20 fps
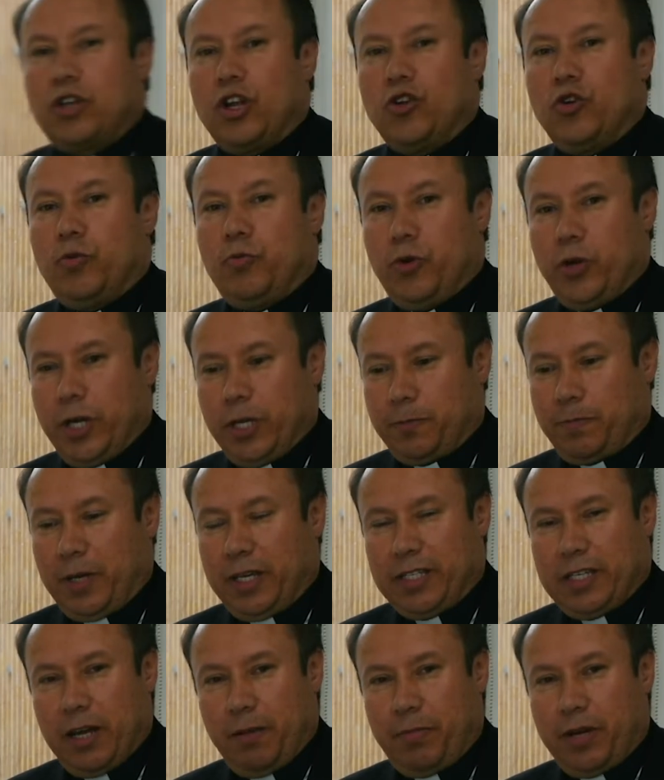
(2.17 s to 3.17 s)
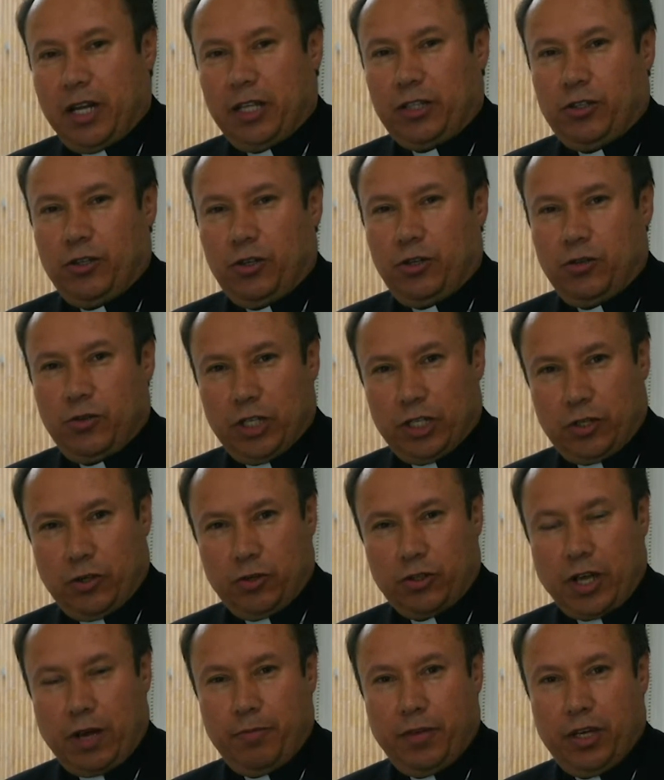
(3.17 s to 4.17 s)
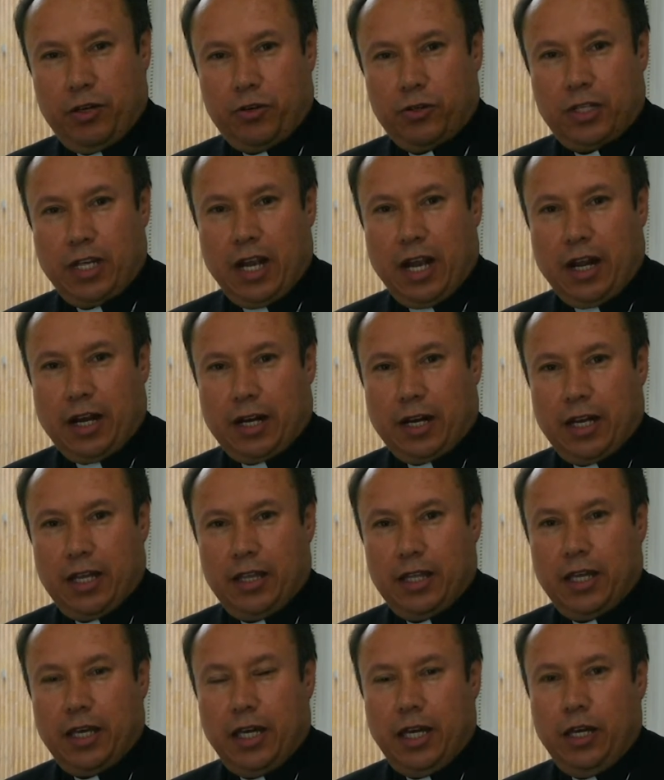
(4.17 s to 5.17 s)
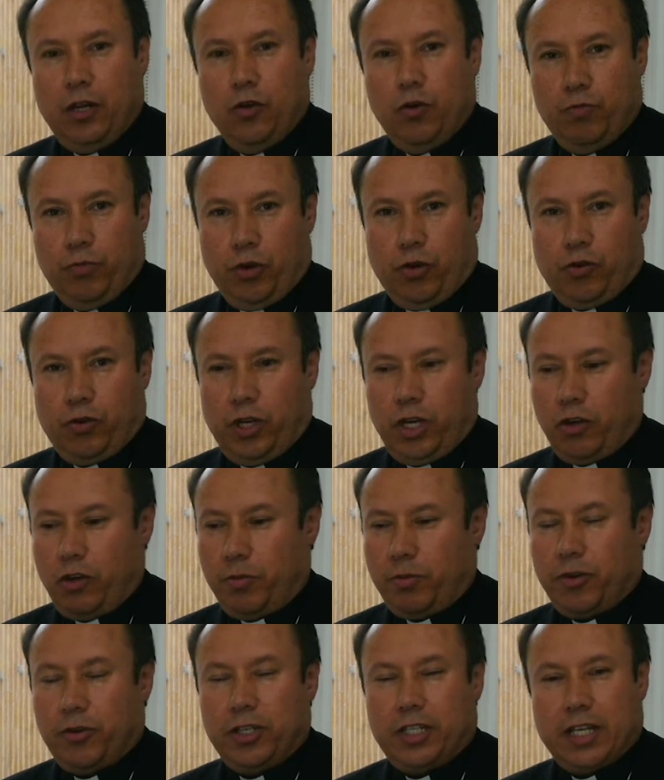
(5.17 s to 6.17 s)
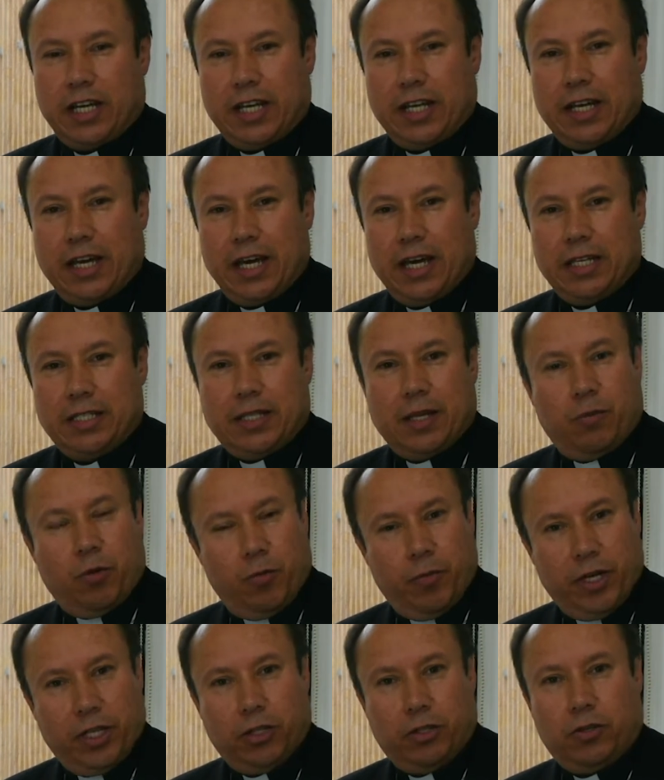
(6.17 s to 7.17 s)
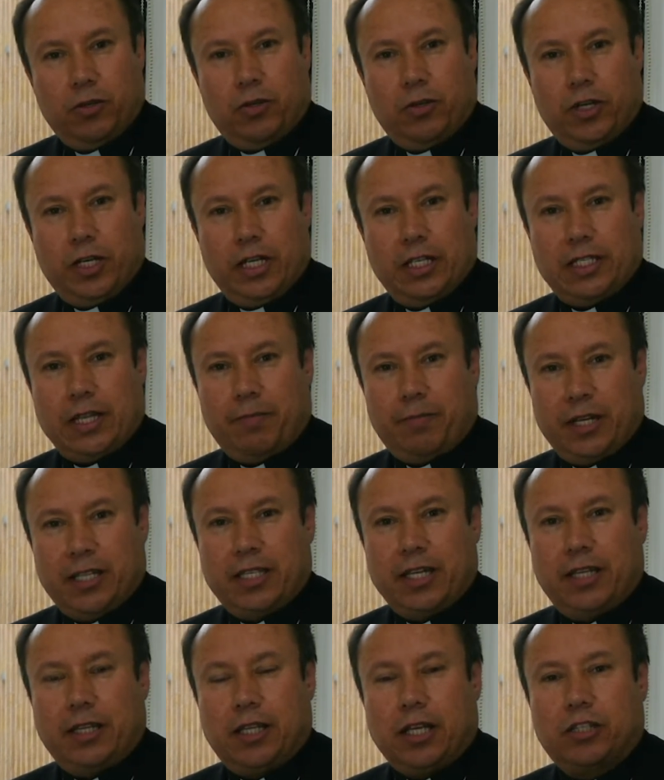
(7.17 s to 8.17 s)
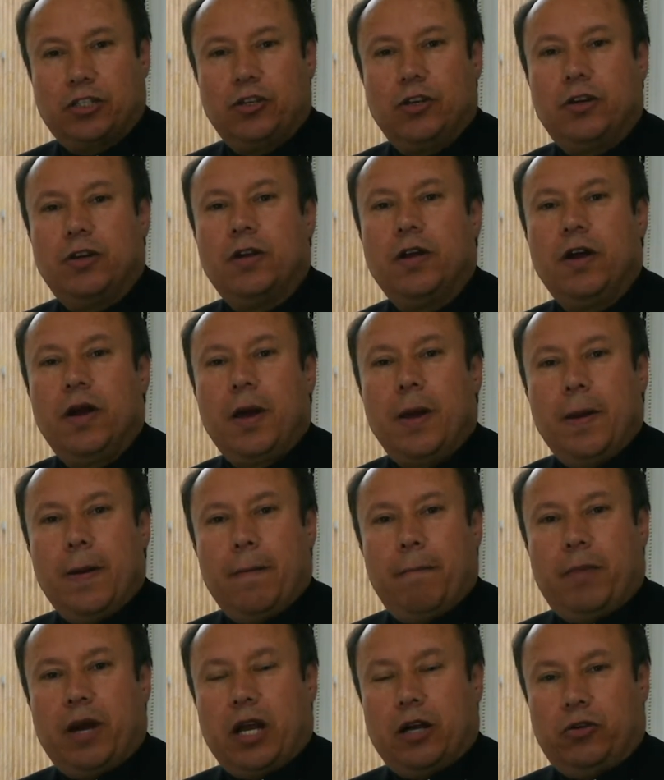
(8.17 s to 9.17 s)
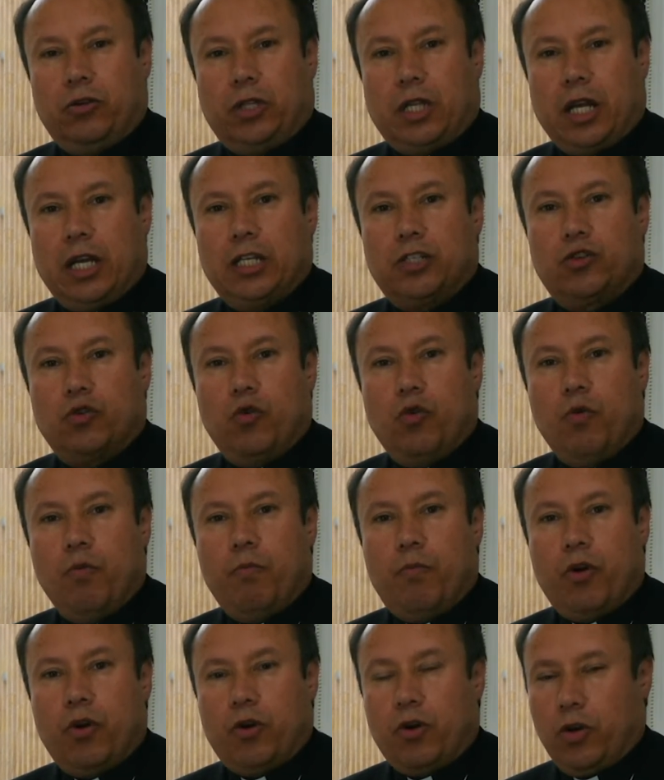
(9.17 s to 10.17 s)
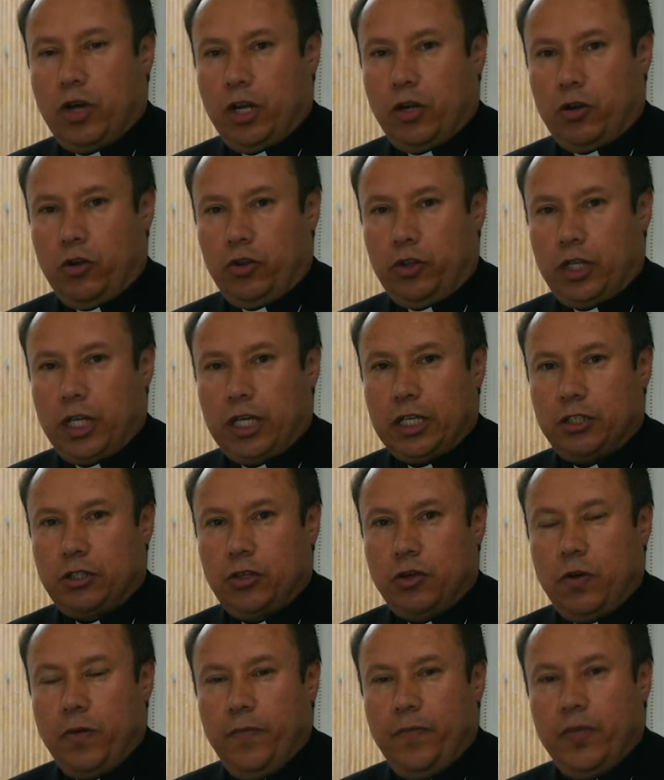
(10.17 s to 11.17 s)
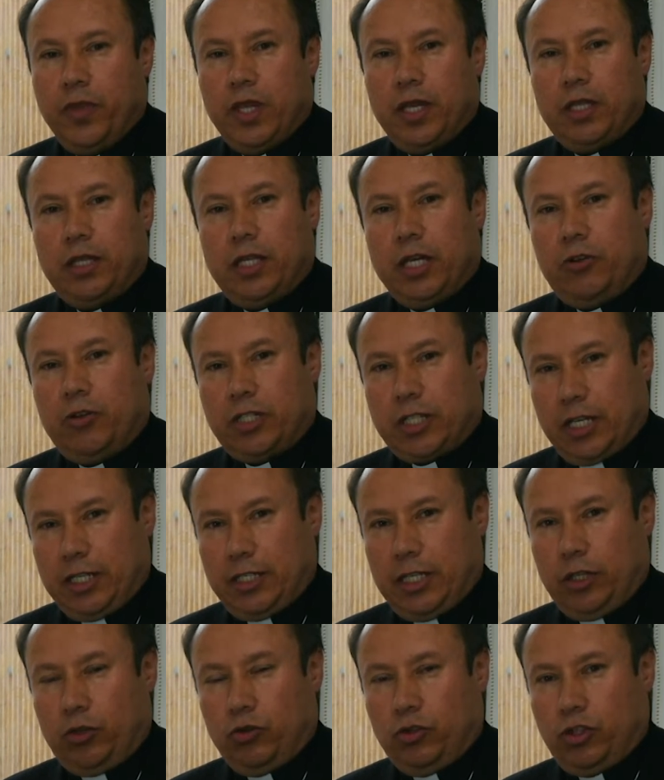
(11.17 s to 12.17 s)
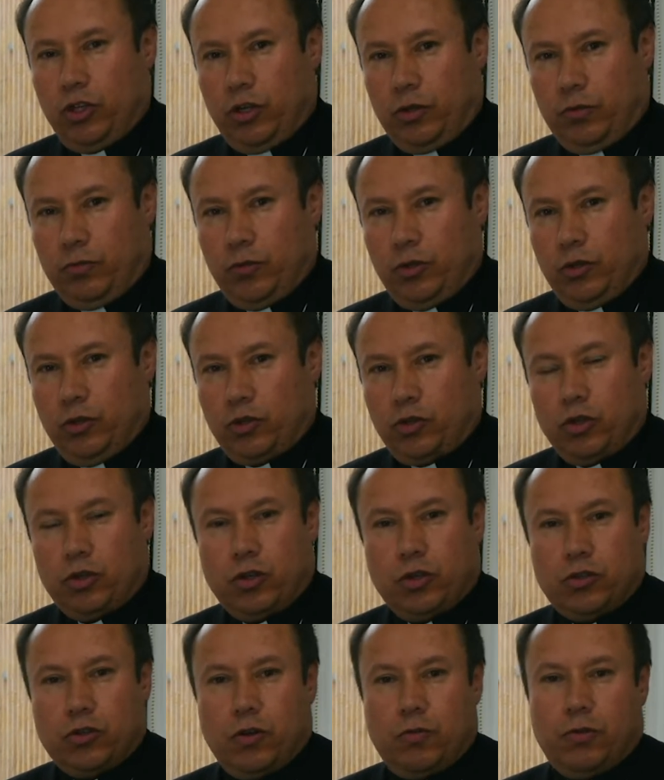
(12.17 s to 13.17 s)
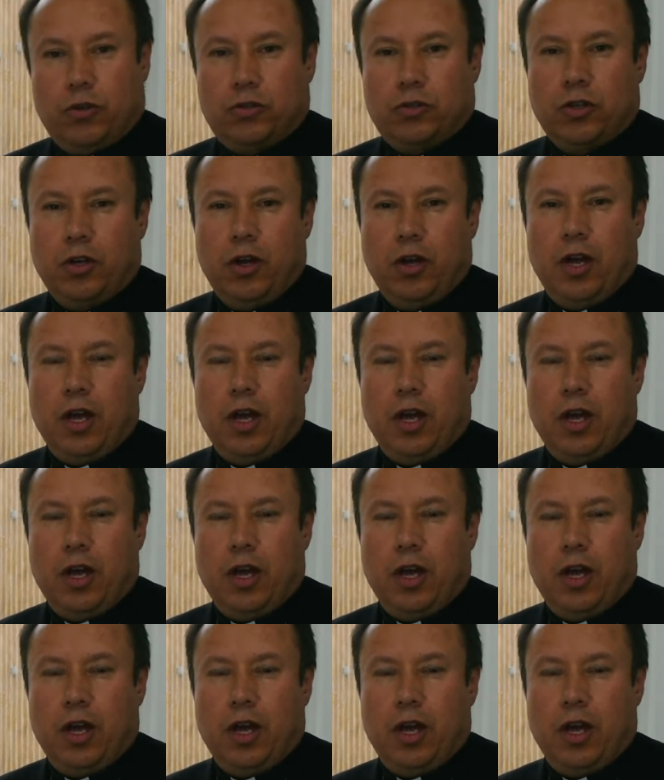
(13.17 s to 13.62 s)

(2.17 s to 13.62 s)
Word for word: Un saludo muy especial para todos nuestros amigos de la red Ilumno. Quiero aprovechar este momento en esta presentación para contarles un poco del contexto de nuestra institución. Nosotros somos